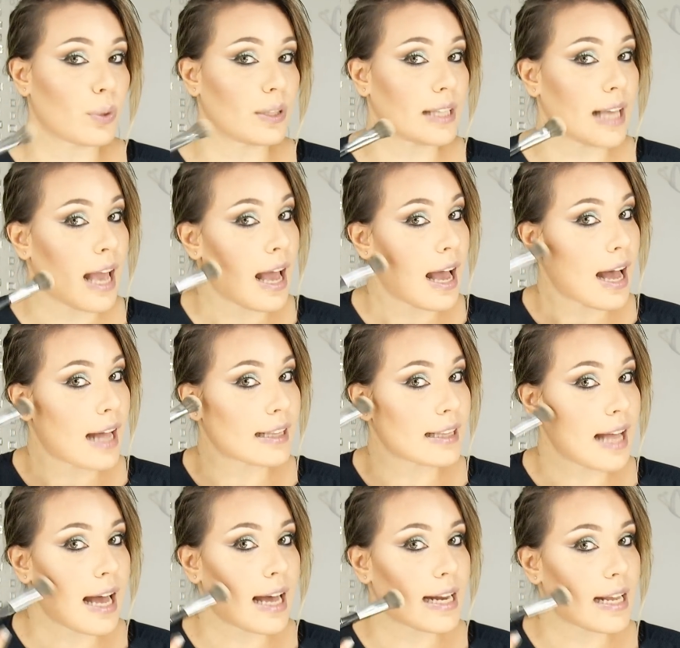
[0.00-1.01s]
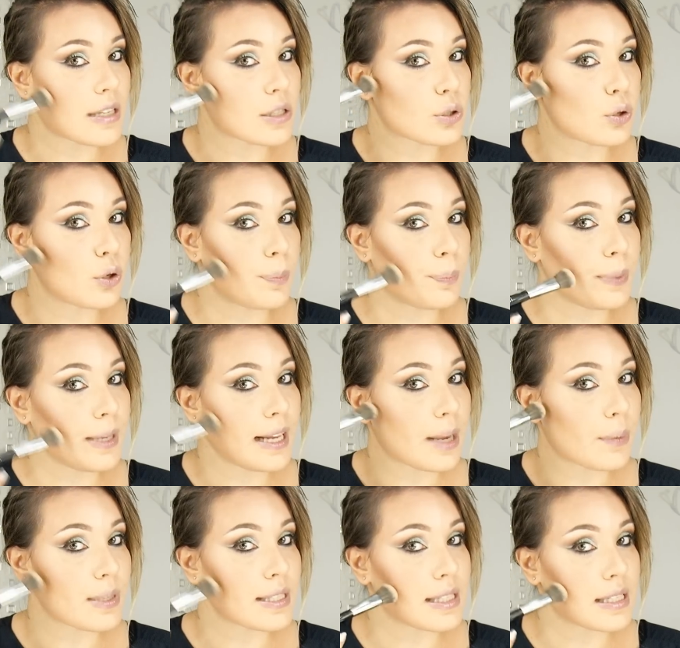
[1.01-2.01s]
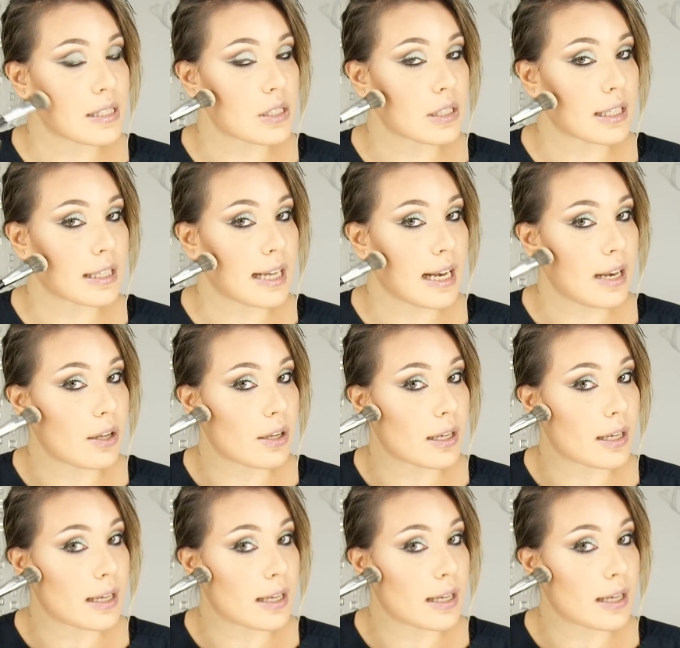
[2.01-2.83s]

quindi andare a scolpire questa zona del,